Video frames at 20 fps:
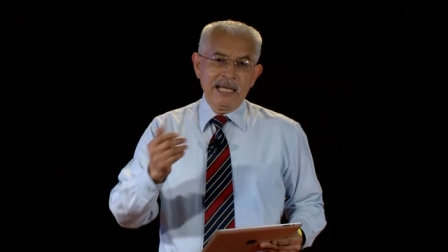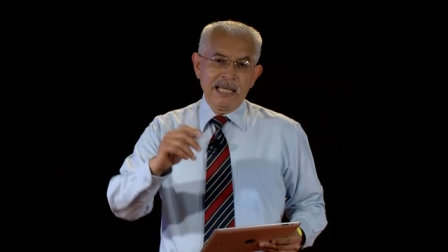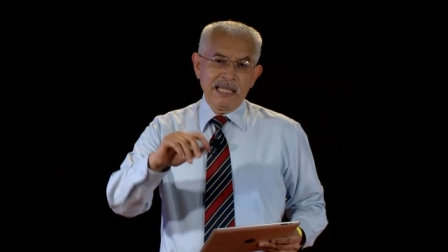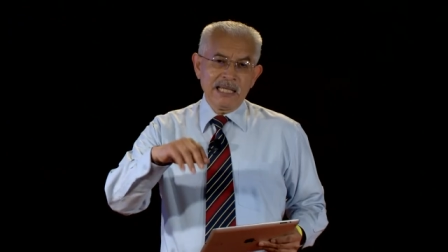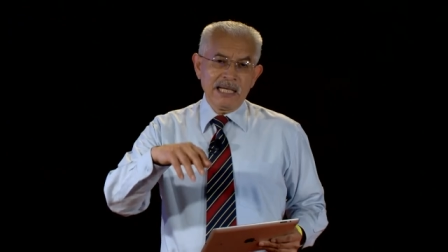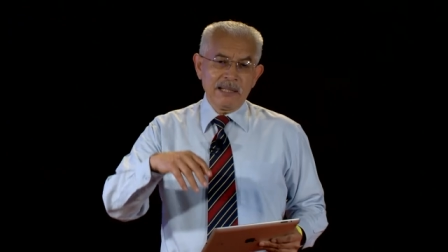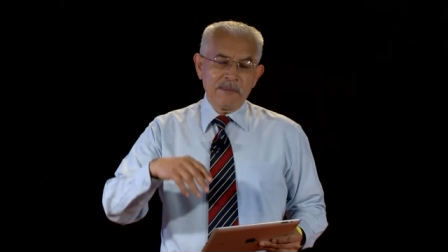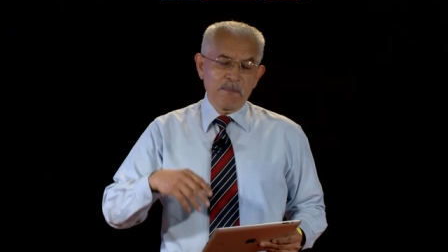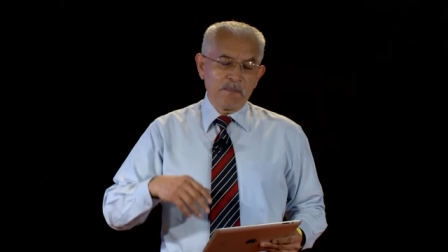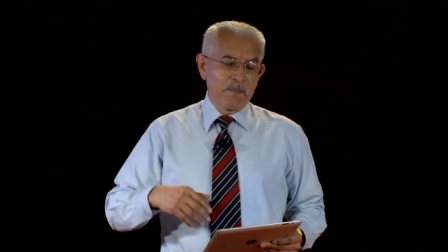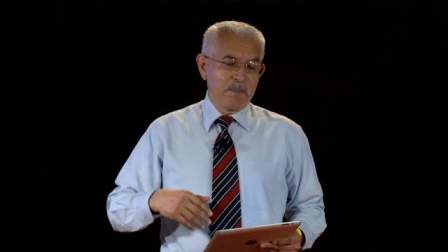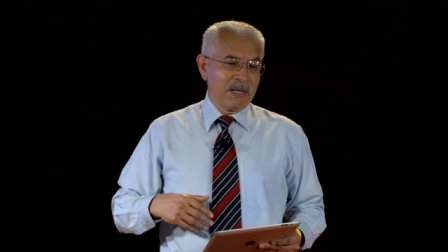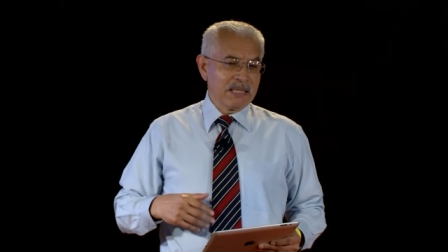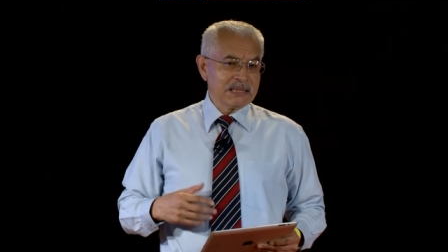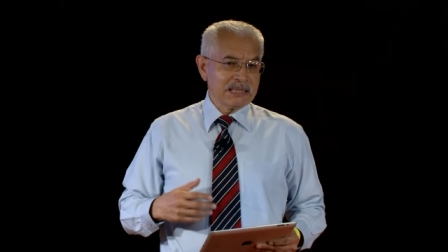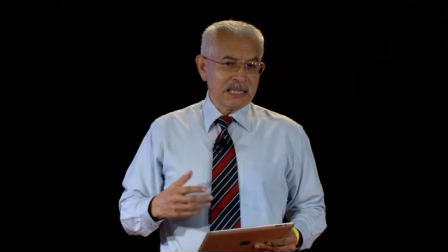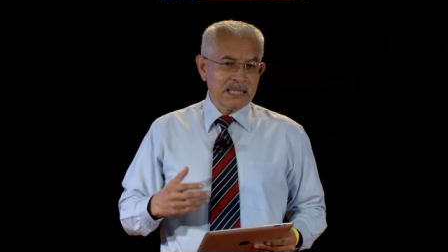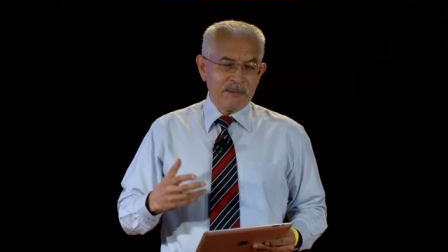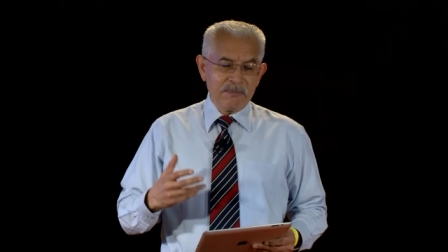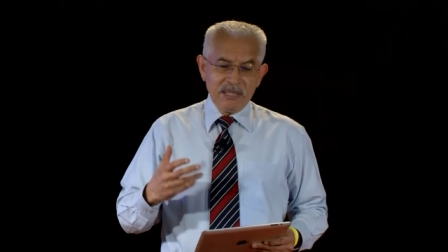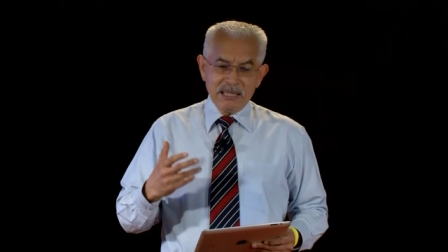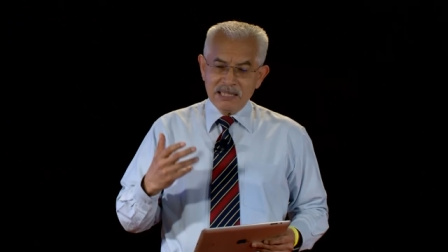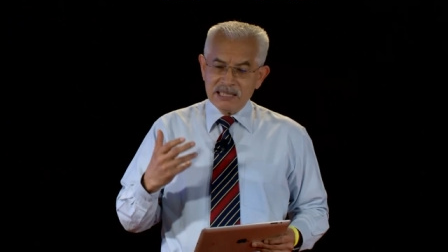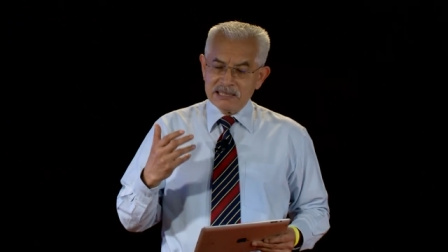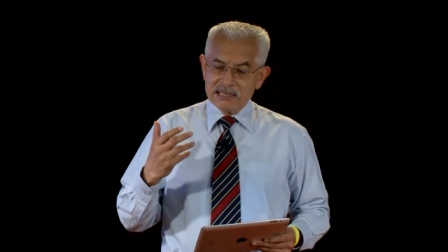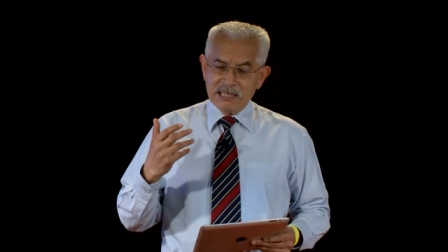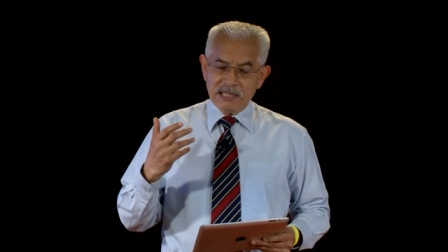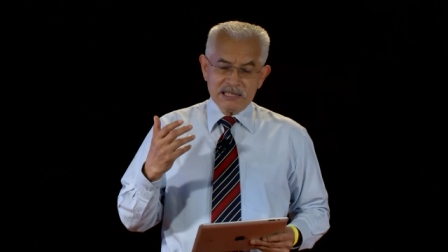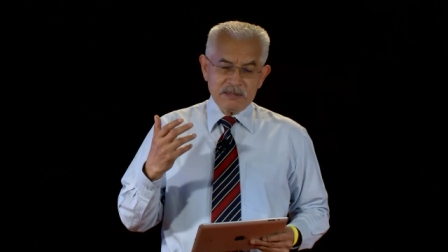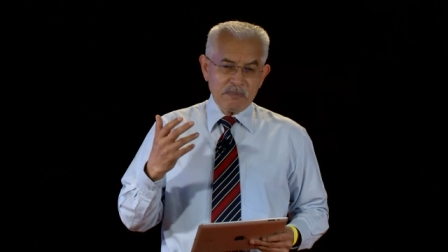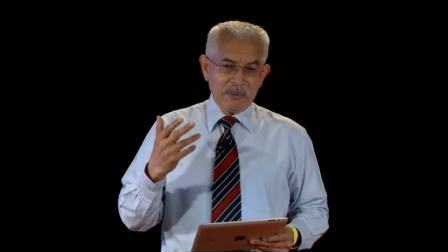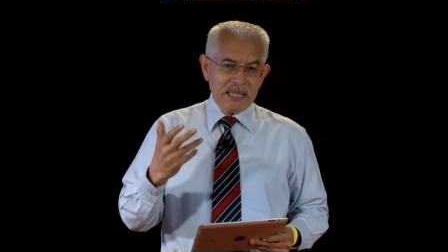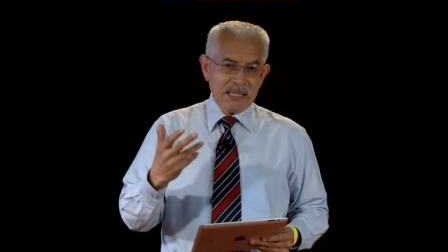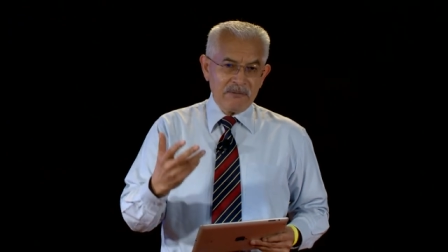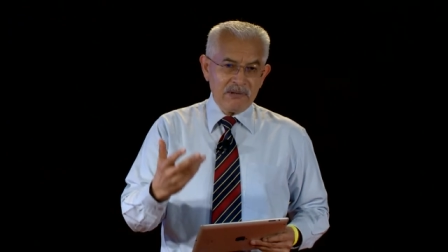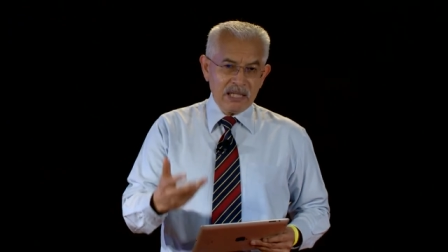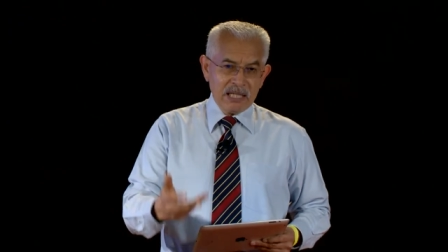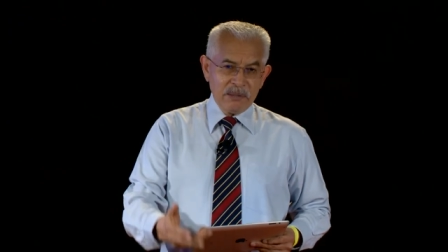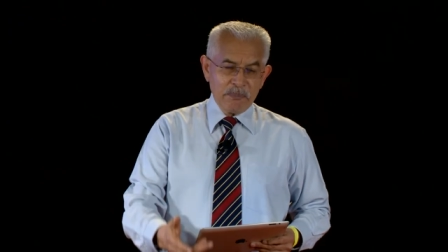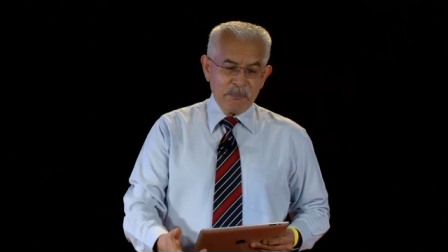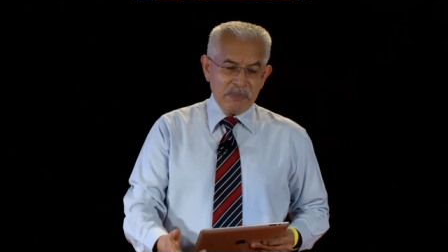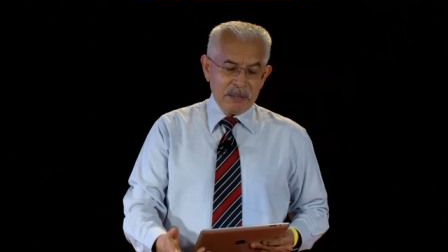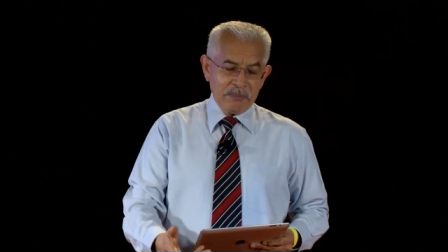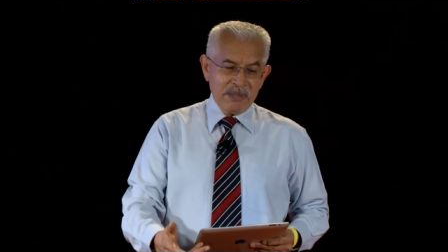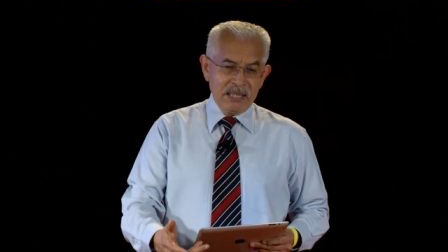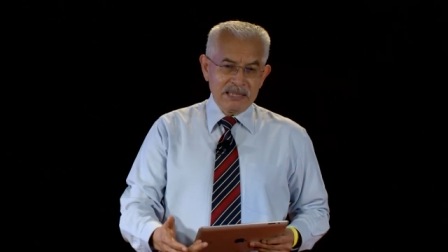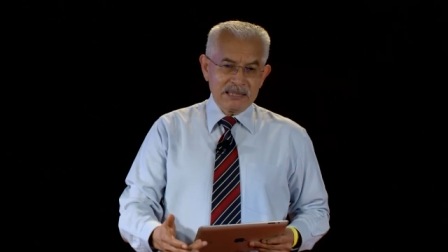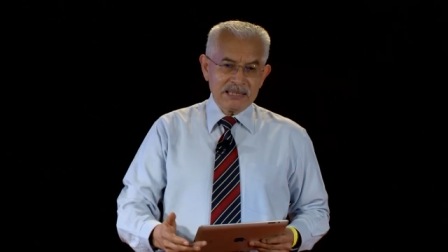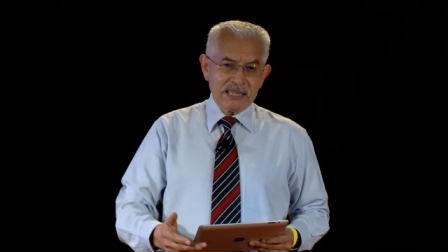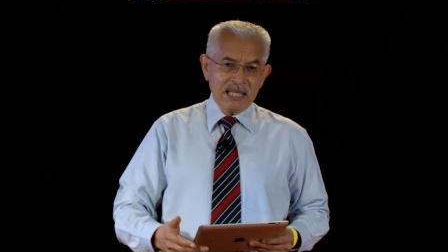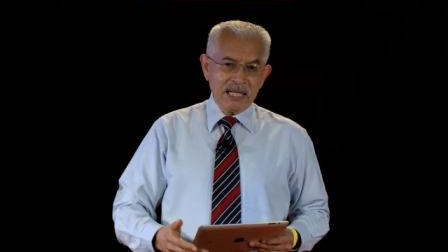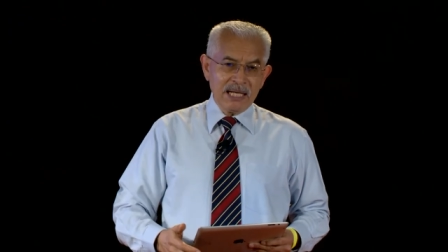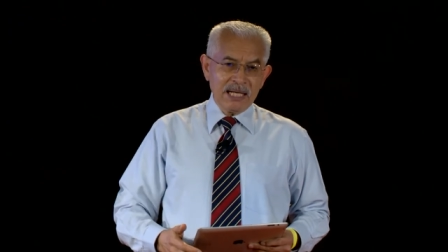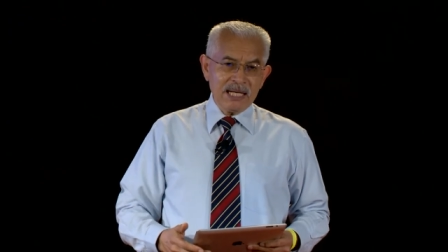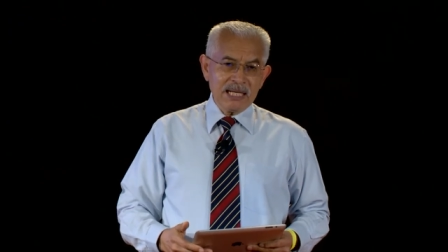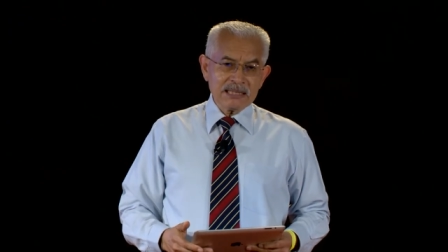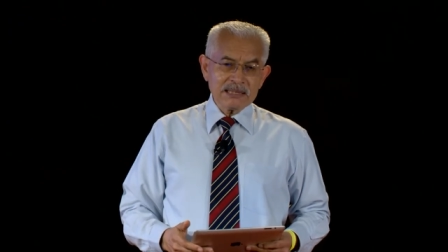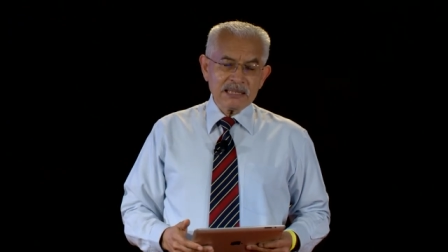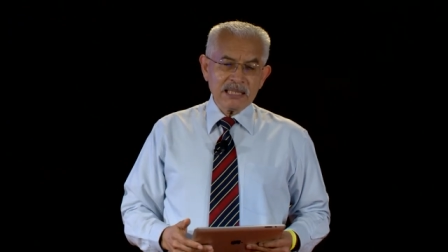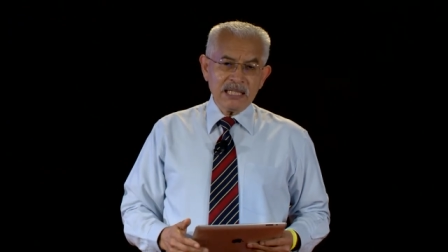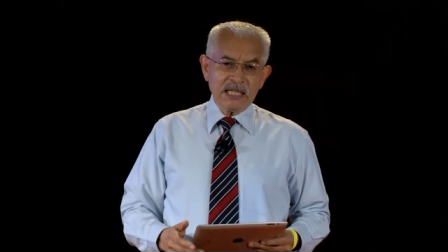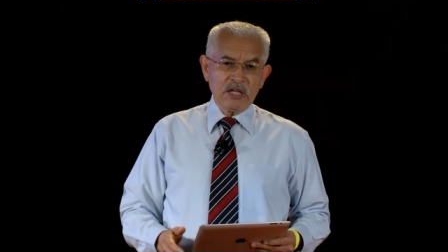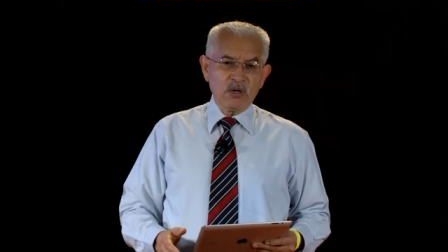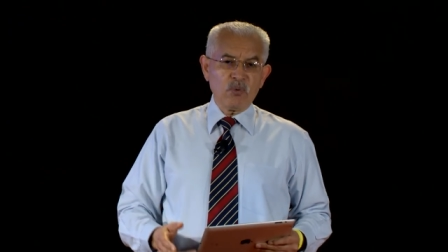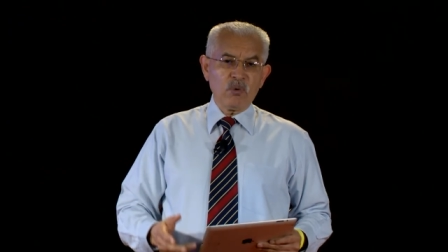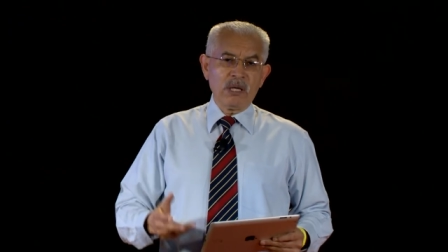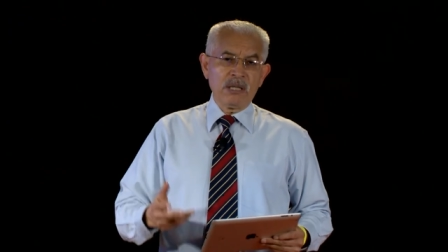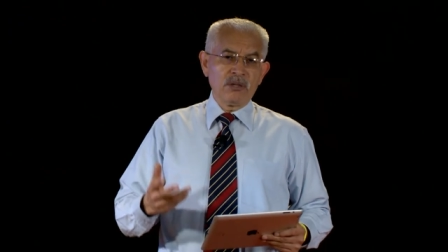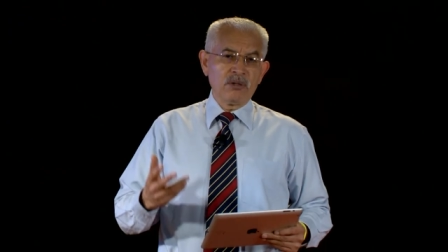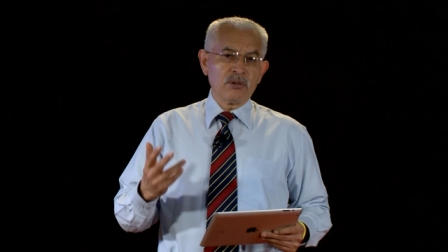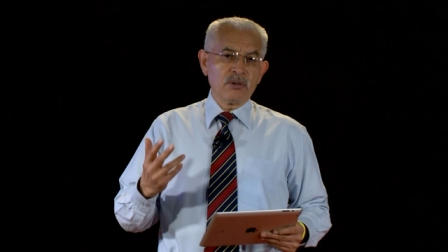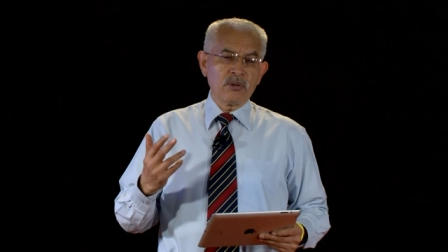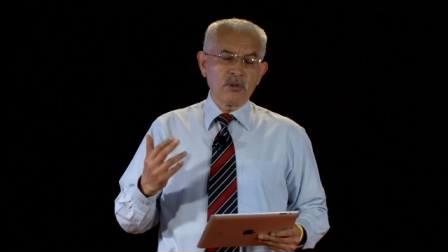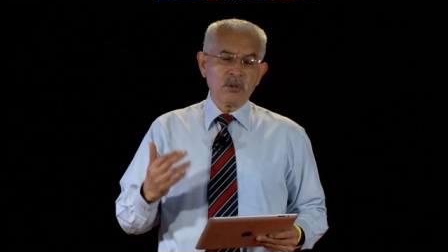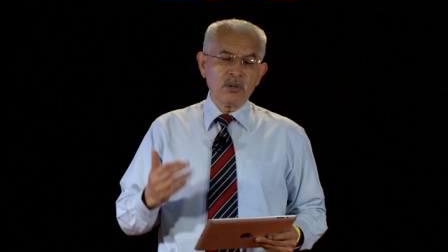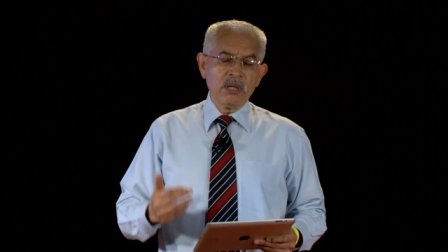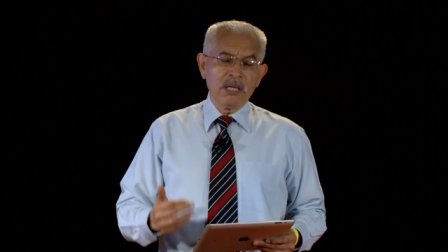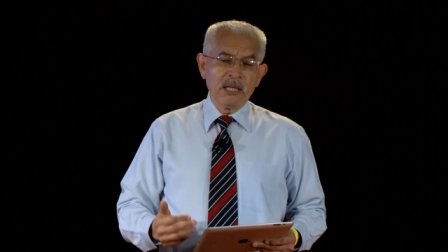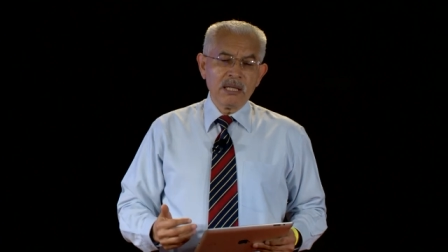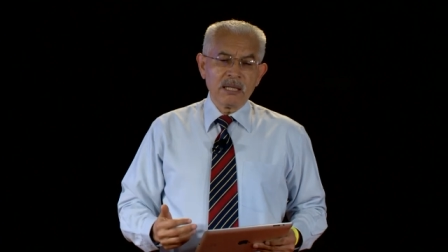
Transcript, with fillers: ella básicamente se esperaba que permaneciera en casa y cuando